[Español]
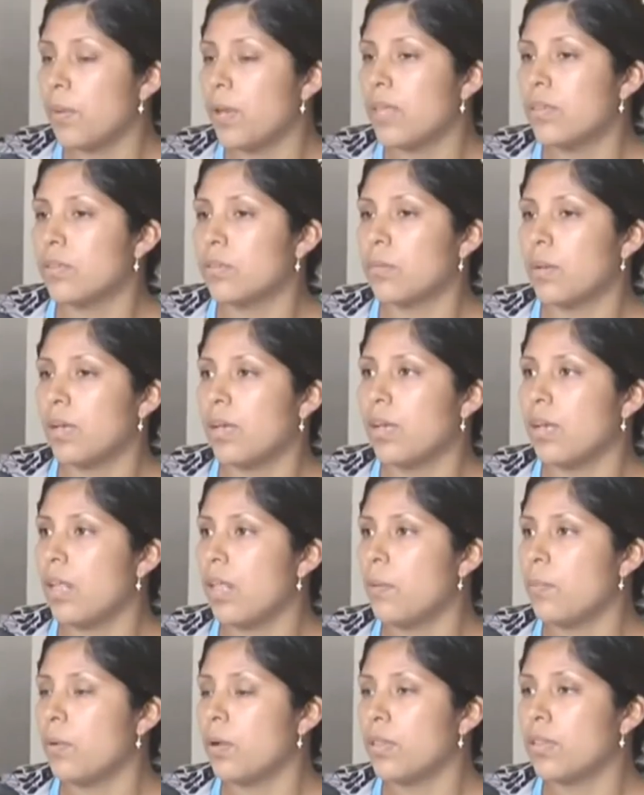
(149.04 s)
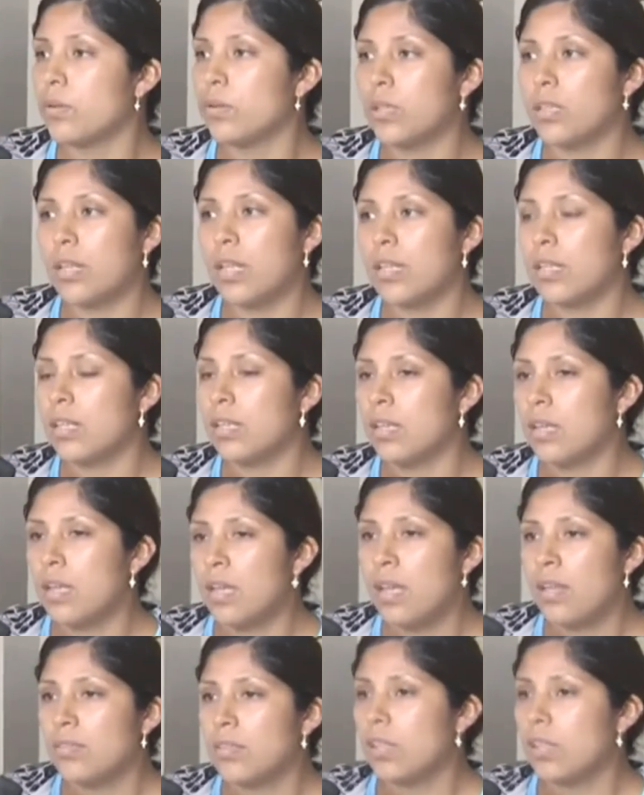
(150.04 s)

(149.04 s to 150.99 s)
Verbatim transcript: quede preso, más que nada por la seguridad de,